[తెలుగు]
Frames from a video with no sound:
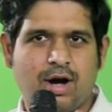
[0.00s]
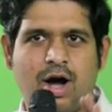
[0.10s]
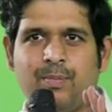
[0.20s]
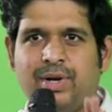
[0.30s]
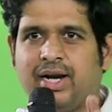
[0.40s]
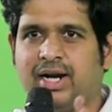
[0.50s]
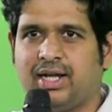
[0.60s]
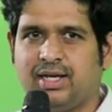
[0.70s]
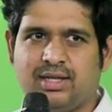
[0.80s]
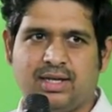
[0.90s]

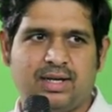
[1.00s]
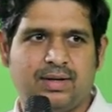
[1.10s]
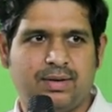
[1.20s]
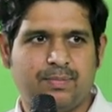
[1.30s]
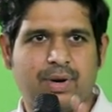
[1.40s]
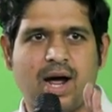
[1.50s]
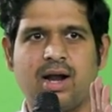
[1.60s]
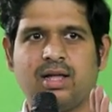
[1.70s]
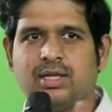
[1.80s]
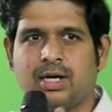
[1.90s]
కాంప్లికేట్ అయితే
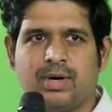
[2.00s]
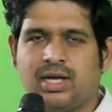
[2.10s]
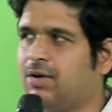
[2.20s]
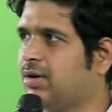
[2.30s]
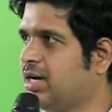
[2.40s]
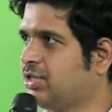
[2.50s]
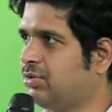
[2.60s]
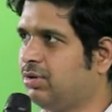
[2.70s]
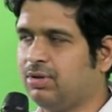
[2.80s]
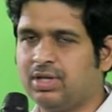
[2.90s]
ప్రాణాంతకం అయ్యే
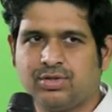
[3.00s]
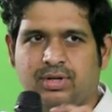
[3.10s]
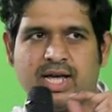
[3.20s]
అవకాశం ఉంటుంది సో